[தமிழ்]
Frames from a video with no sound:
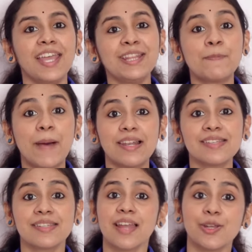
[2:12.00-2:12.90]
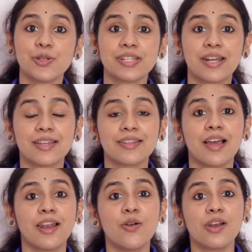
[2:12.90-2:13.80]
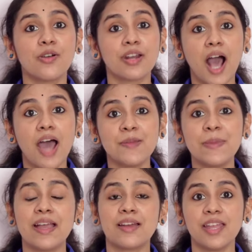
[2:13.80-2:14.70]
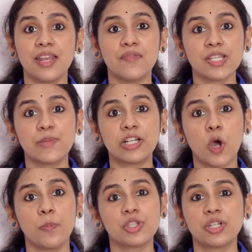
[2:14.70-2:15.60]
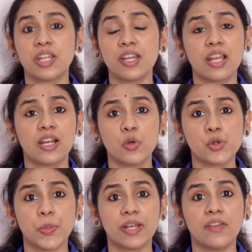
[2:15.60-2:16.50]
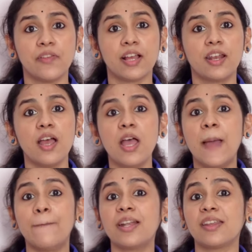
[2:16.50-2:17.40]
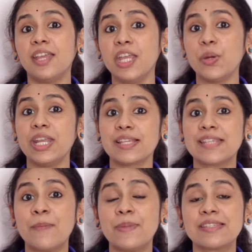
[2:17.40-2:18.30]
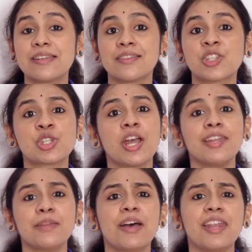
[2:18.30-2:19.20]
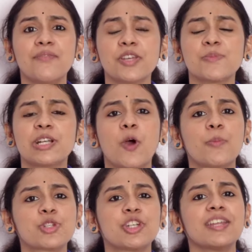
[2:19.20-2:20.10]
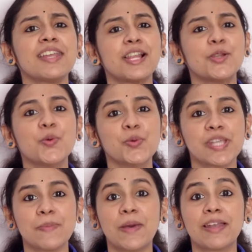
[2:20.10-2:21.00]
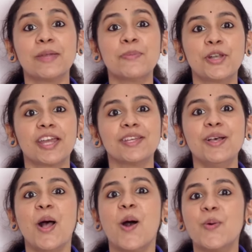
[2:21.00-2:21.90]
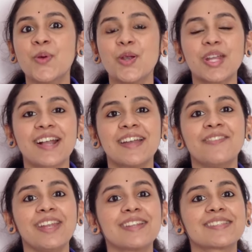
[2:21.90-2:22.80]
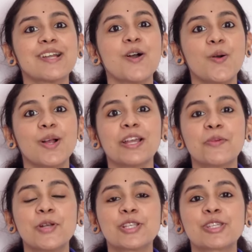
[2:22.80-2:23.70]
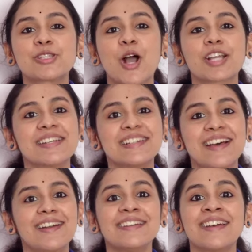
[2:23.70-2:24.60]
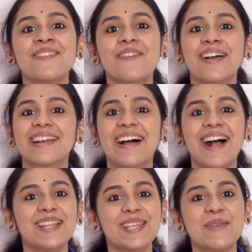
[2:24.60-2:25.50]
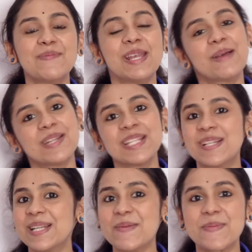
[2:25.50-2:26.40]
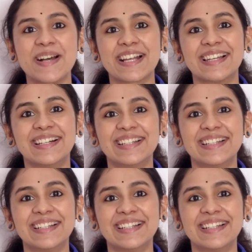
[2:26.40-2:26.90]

இந்த பல சினாரியோஸ் நடக்கிறதுனால உங்களுக்கு ஒரு அருமையான இன்வெஸ்ட்மெண்ட் ஆப்பர்ச்சுனிட்டி நீங்கள் லூஸ் பண்ணிடுவீங்கள பட் ஈக்விட்டி எஸ்ஐபிஎஸ் இருந்துச்சுன்னா இந்த மாதிரி இன்வெஸ்ட்மெண்ட் ஆப்பர்ச்சுனிட்டி நீங்கள் லூஸே பண்ண முடியாது உங்களோட கன்வீனியன்ஸில் உங்களுக்கு பிடிச்ச ஸ்டாக்ஸை டான் டான் வாங்கலாம் அது எப்படி அப்படின்னு சொல்லிட்டு இப்போ பார்க்கலாம்